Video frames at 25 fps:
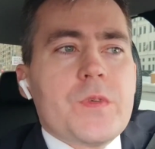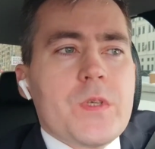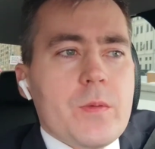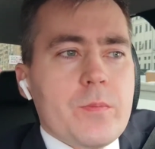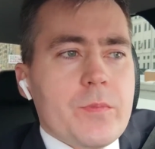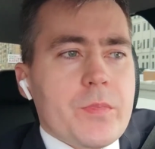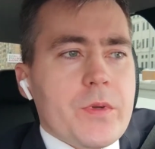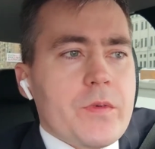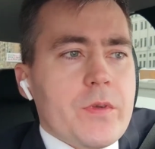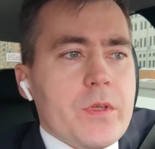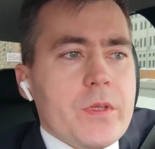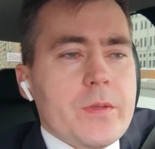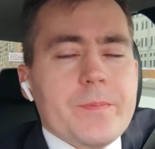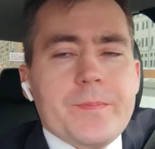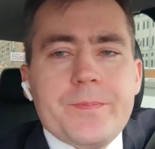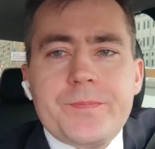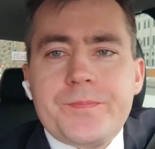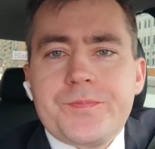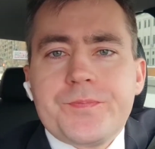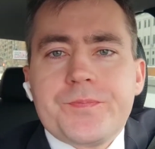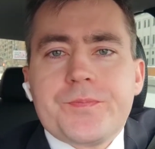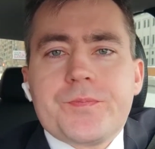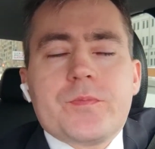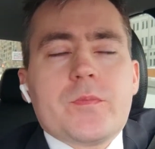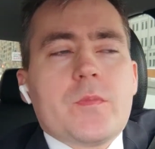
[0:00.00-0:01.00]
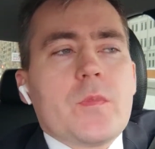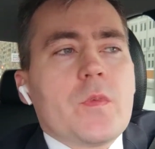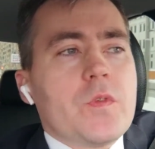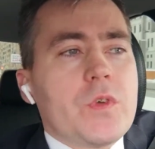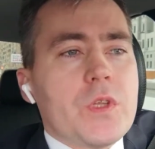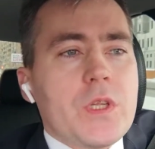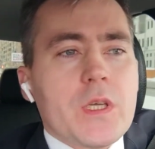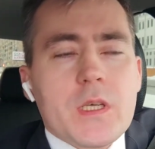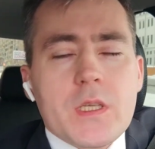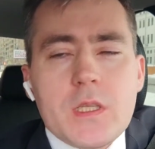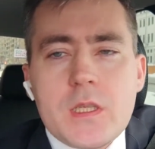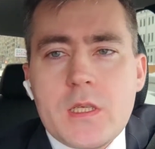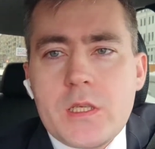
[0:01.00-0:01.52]
Всем привет!
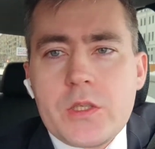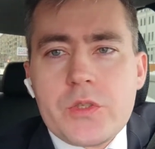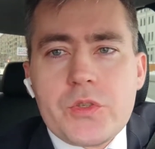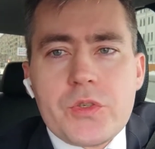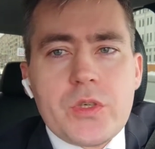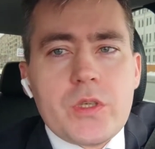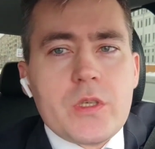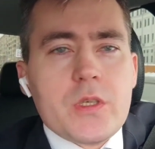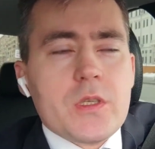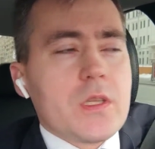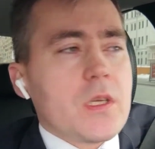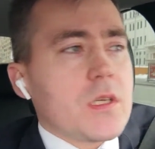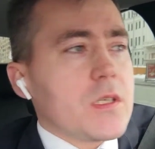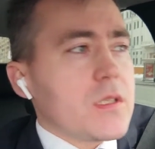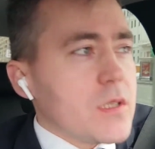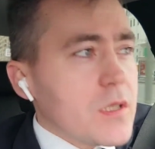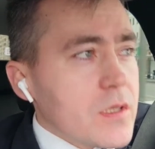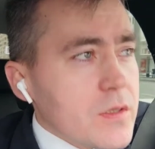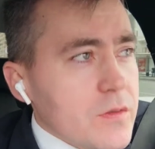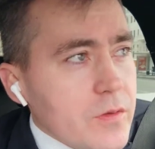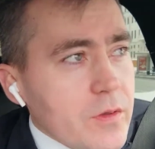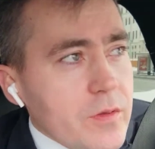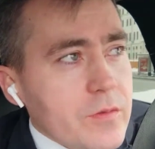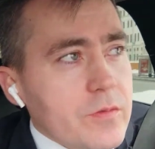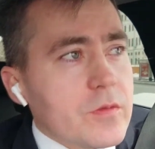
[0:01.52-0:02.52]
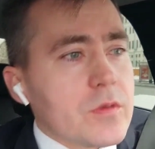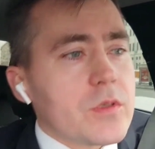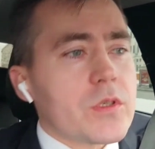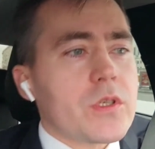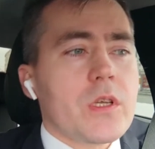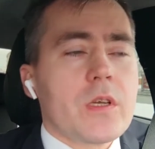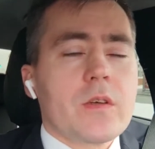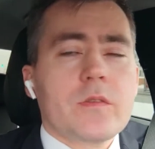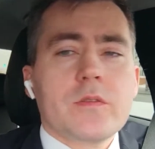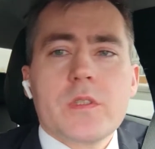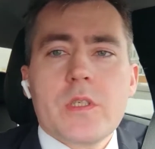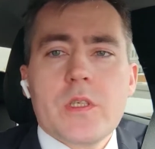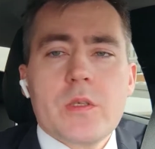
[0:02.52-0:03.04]
Вы на канале Черри Такси, с вами
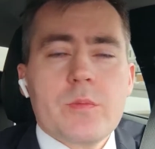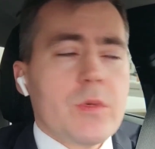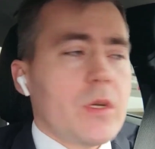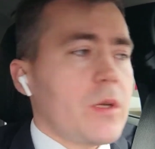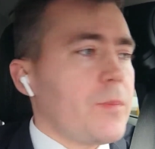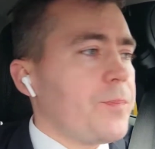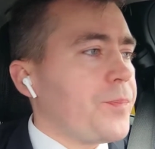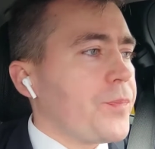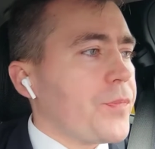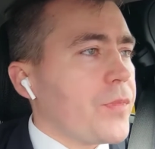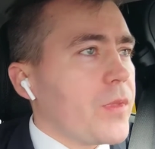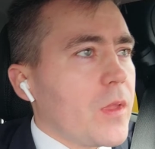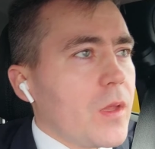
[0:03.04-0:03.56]
Вишняк Владимир.